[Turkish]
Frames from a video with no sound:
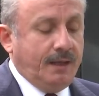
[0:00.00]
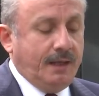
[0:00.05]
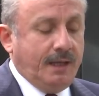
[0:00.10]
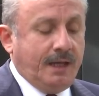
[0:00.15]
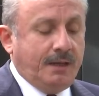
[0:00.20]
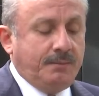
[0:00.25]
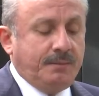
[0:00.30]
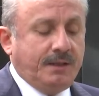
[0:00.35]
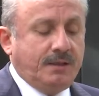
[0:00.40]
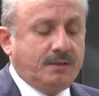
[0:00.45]

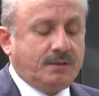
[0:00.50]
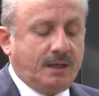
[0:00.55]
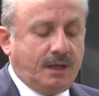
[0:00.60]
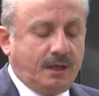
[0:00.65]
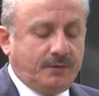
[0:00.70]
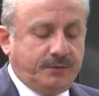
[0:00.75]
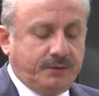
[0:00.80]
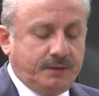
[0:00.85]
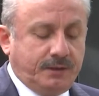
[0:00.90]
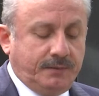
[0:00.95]
Ermeni
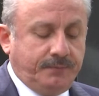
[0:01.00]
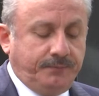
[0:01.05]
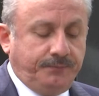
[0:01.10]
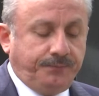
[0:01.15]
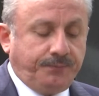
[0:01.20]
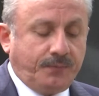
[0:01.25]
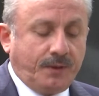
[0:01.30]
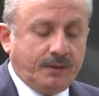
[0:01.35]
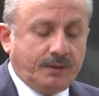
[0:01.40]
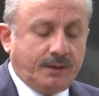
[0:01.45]
tarafının
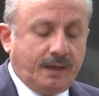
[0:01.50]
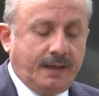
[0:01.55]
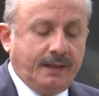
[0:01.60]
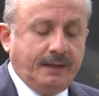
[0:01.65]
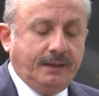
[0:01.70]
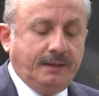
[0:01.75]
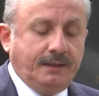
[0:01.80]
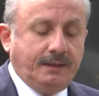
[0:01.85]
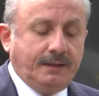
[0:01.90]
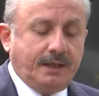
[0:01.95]

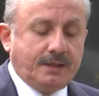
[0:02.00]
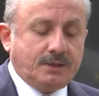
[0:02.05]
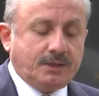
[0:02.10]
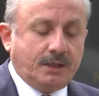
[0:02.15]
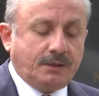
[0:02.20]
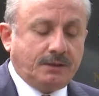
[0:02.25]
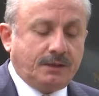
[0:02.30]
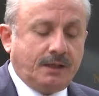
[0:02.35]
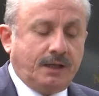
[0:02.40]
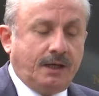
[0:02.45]
tarihi
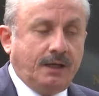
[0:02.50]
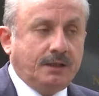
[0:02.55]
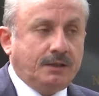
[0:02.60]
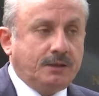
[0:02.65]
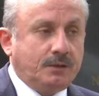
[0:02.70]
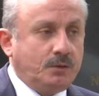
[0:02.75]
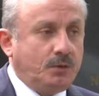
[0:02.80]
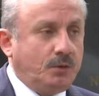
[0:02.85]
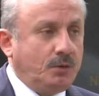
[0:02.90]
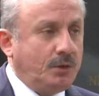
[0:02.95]
gerçeklere
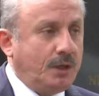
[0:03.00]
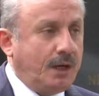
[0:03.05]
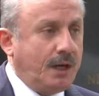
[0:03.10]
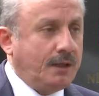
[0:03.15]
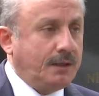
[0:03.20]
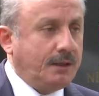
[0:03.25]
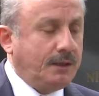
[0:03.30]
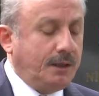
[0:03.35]
aykırı olarak